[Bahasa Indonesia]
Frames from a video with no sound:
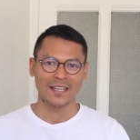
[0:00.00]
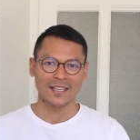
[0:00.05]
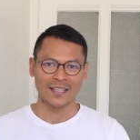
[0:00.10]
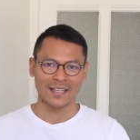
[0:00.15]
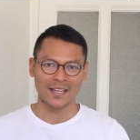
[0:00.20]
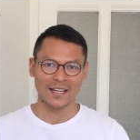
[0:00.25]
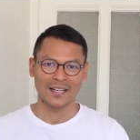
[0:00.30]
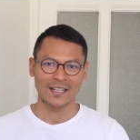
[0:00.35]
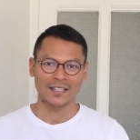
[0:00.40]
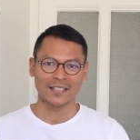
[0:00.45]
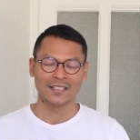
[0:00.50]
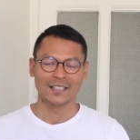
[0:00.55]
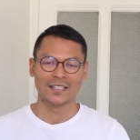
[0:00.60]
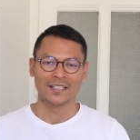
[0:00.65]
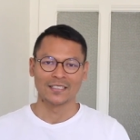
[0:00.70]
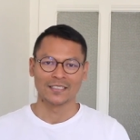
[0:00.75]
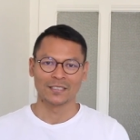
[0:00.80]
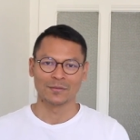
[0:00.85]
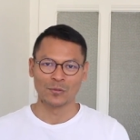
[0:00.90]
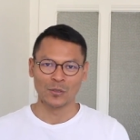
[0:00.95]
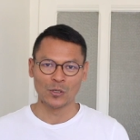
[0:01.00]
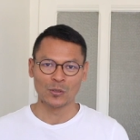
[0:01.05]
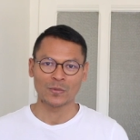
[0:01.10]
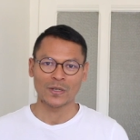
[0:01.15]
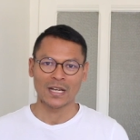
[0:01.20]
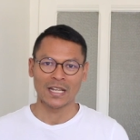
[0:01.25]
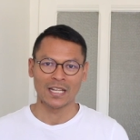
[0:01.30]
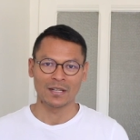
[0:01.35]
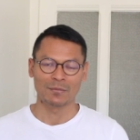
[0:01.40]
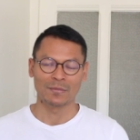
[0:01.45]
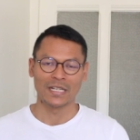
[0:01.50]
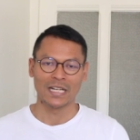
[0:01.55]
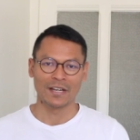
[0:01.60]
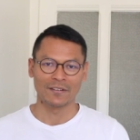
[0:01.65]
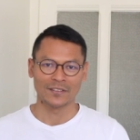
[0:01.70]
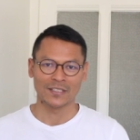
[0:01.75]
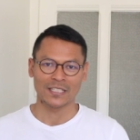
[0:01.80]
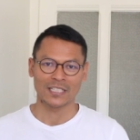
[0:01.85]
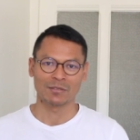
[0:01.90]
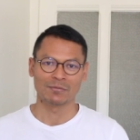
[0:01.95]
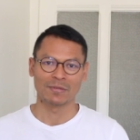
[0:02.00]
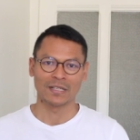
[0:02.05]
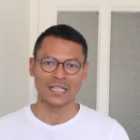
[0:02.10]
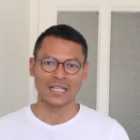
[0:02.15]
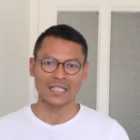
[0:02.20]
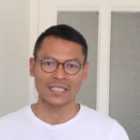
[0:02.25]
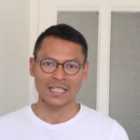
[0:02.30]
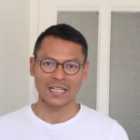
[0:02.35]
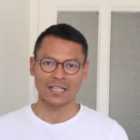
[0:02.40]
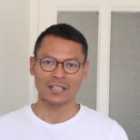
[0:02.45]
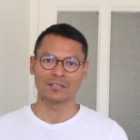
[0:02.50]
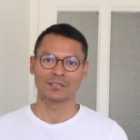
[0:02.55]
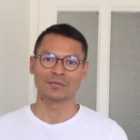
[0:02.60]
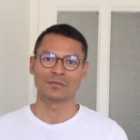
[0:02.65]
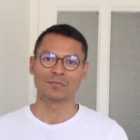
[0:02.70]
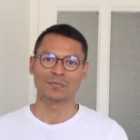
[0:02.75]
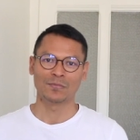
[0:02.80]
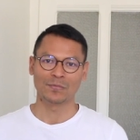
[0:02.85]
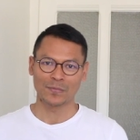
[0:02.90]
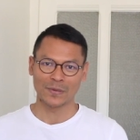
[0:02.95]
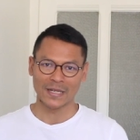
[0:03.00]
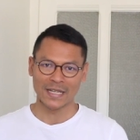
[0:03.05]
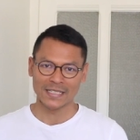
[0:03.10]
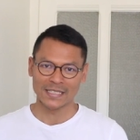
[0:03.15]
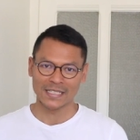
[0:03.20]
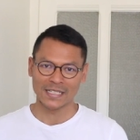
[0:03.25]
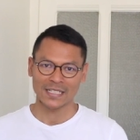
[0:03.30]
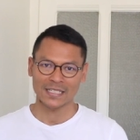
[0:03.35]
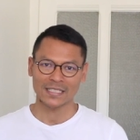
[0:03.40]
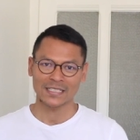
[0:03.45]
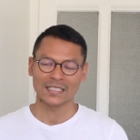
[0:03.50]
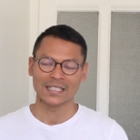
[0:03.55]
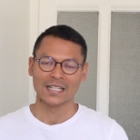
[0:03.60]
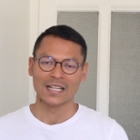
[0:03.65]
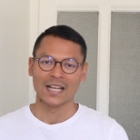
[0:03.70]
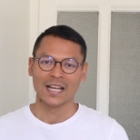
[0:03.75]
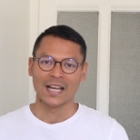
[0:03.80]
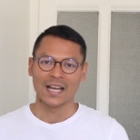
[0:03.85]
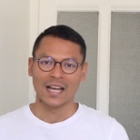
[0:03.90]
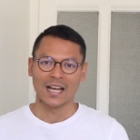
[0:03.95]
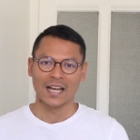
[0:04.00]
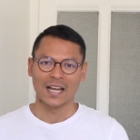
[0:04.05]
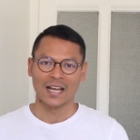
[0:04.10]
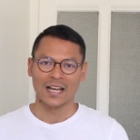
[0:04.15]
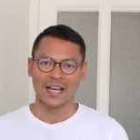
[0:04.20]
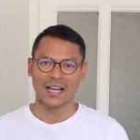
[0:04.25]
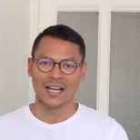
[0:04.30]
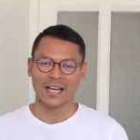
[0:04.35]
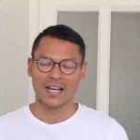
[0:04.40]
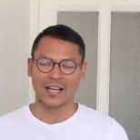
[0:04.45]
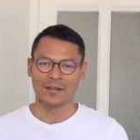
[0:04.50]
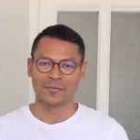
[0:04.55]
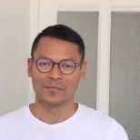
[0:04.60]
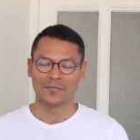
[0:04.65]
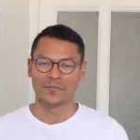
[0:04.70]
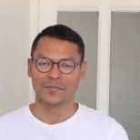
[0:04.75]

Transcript: ya sebelum kalian mendaftar sebagai calon pelajar uh,